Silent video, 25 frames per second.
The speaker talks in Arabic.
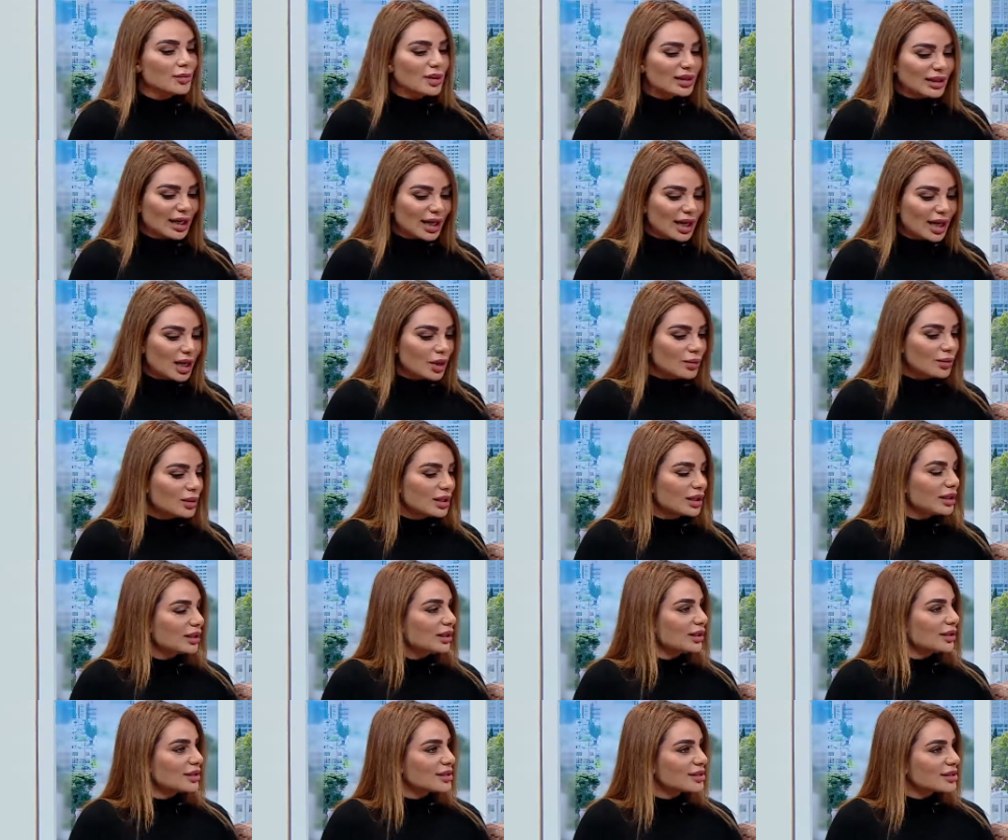
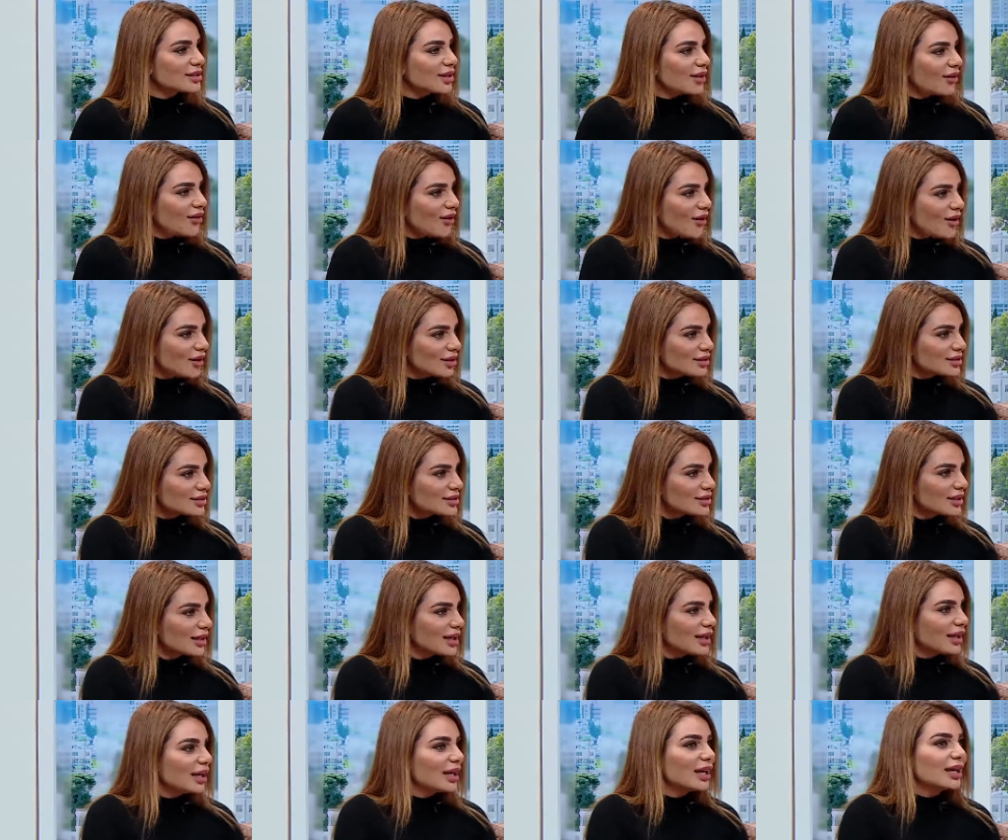بتحاول اسقاط
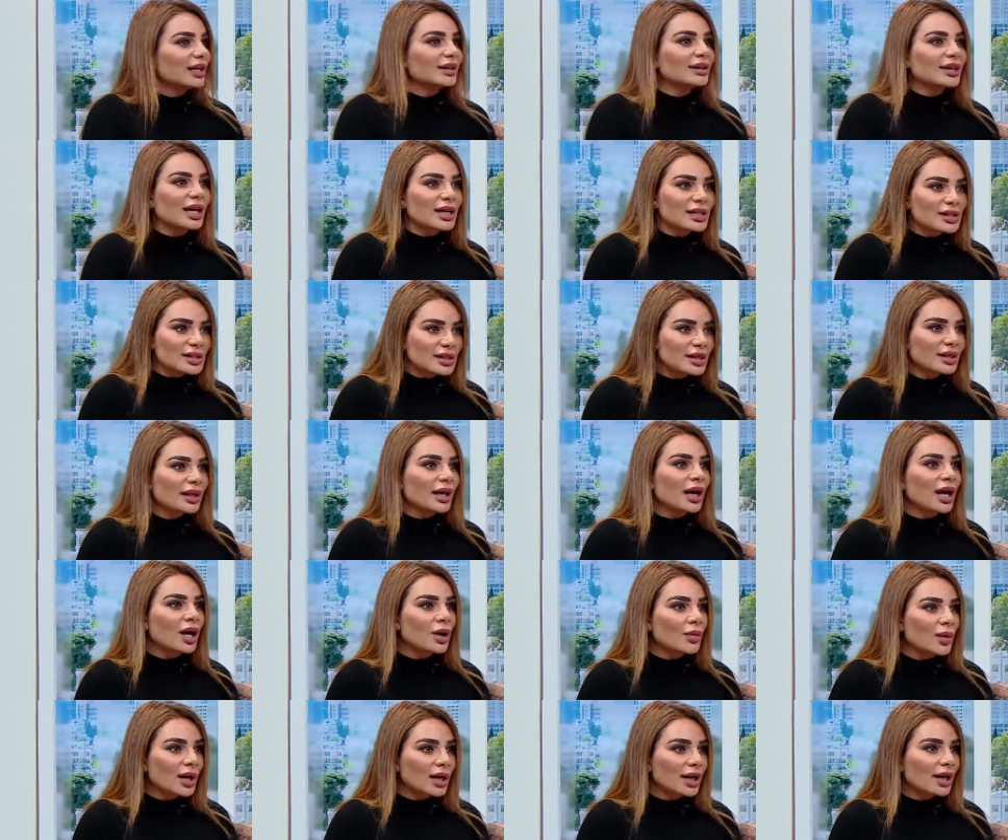تأثر الناس اللي
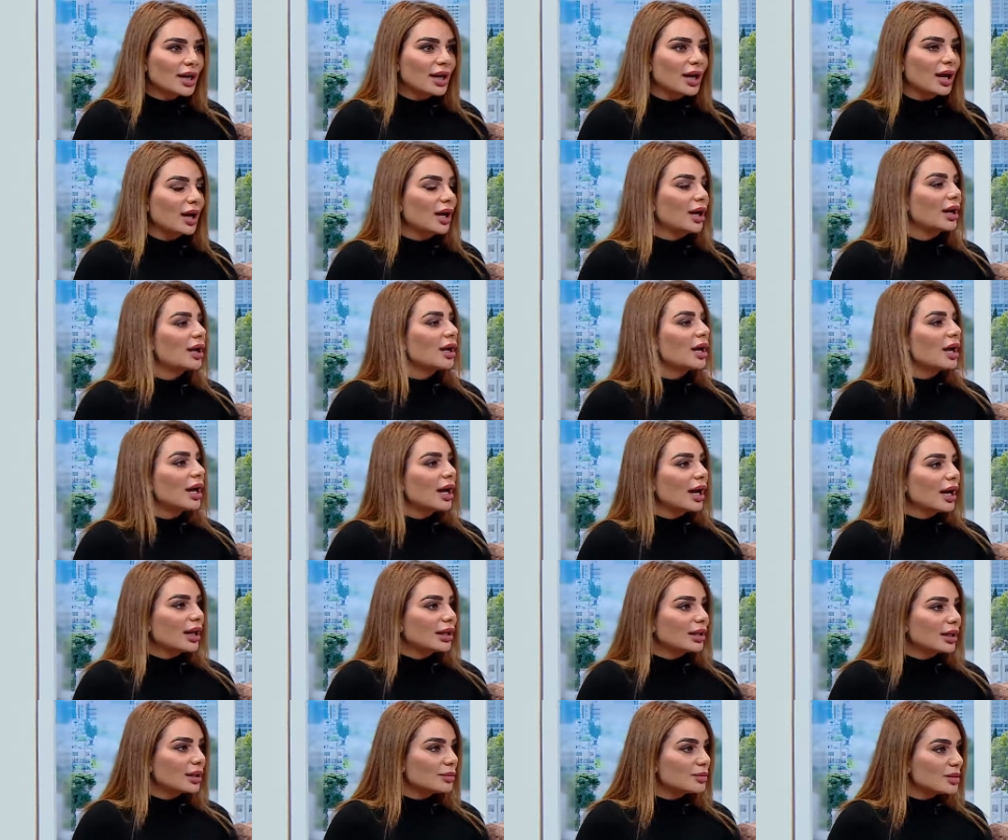حواليها, حواليها. صحيح.
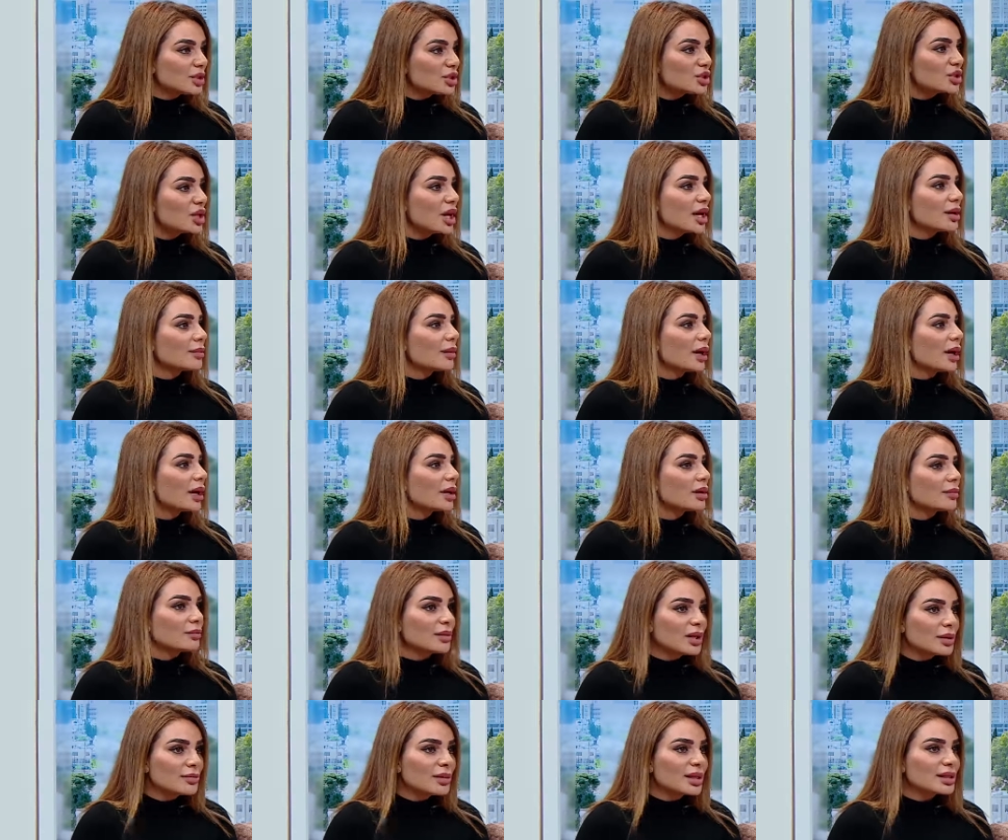هلا بالجامعه
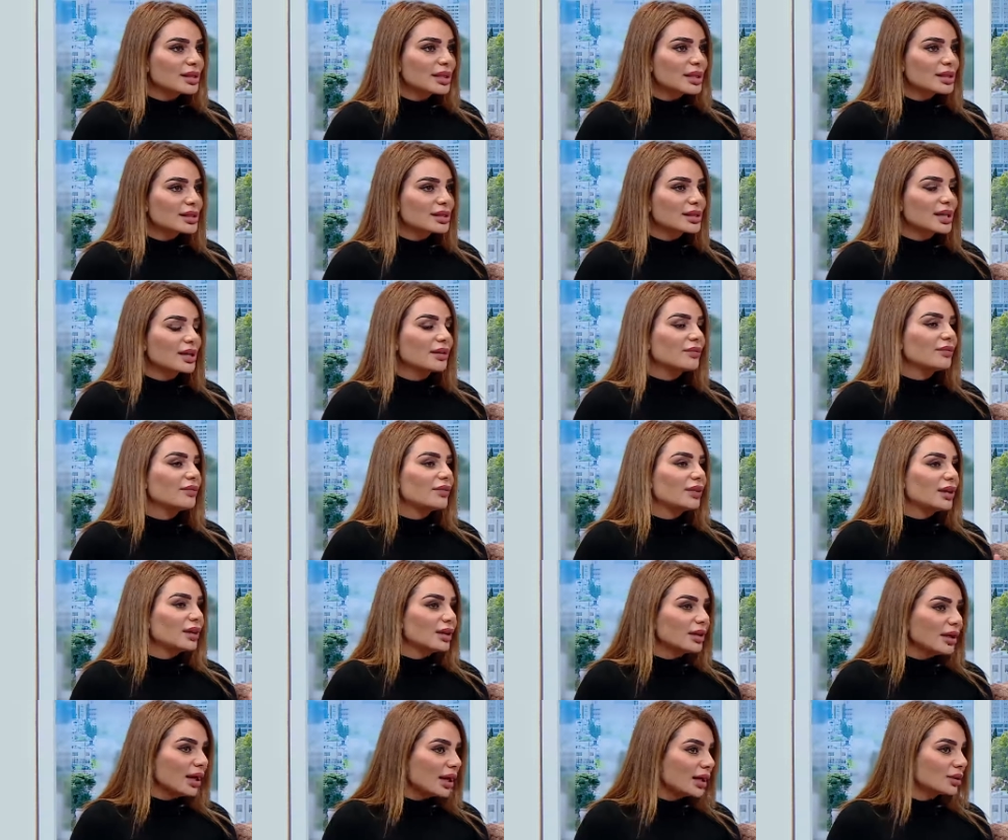بالمدرسه
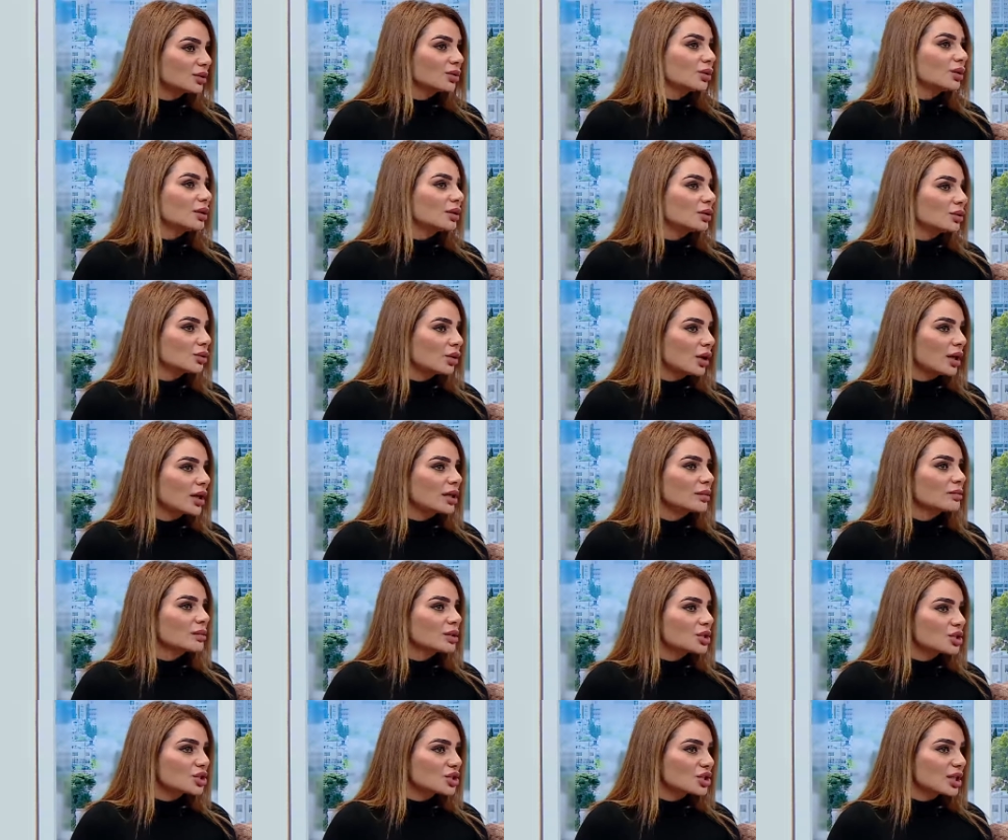في هدول النوعين
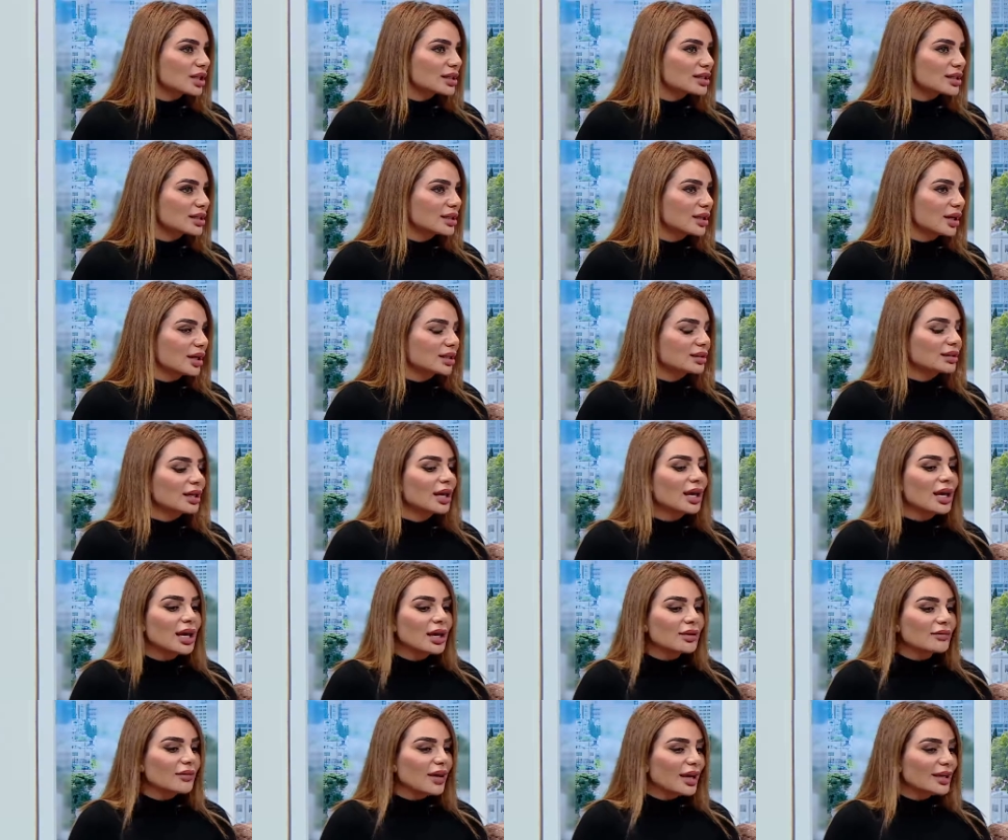من الشخصيات
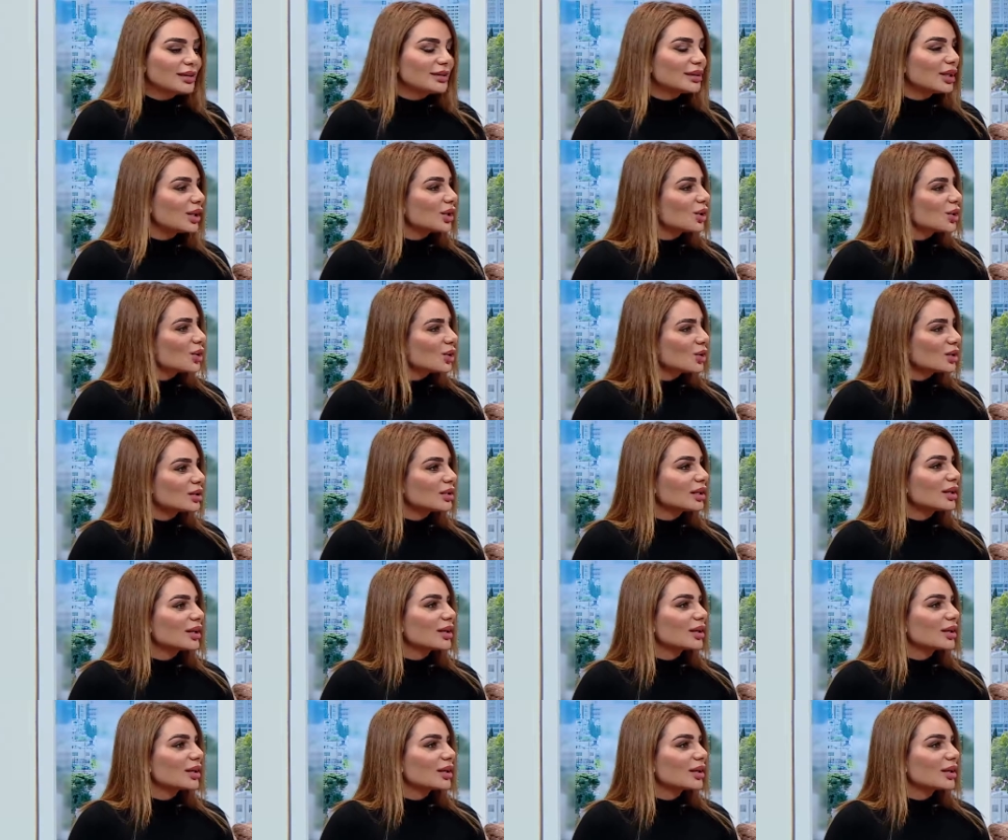فانت هون